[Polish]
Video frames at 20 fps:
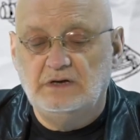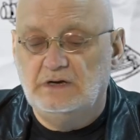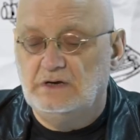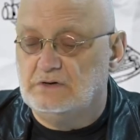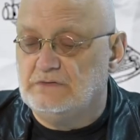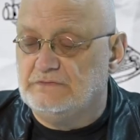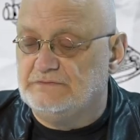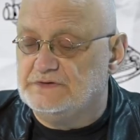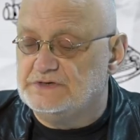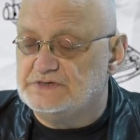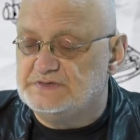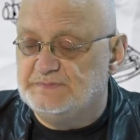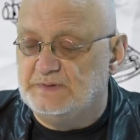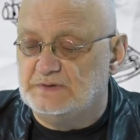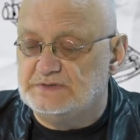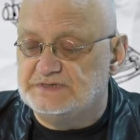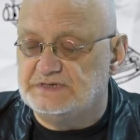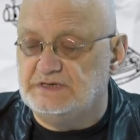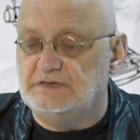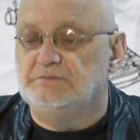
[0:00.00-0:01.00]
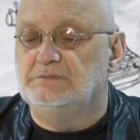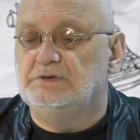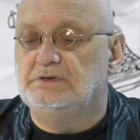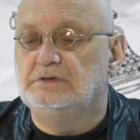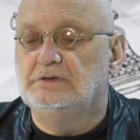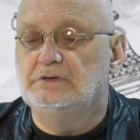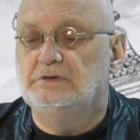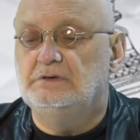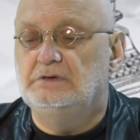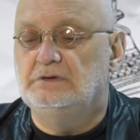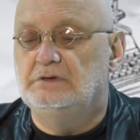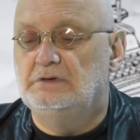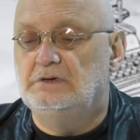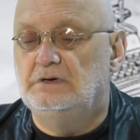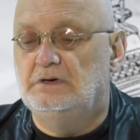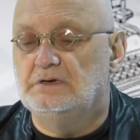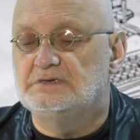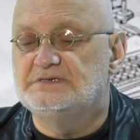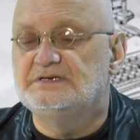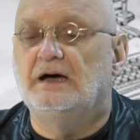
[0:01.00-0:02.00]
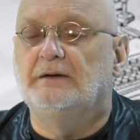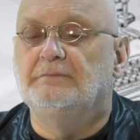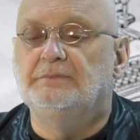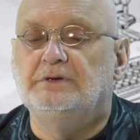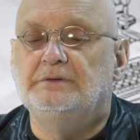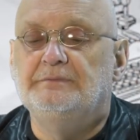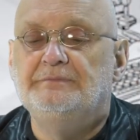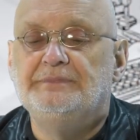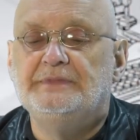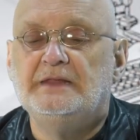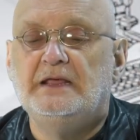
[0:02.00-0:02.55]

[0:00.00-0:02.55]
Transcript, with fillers: również z polskimi e, losami.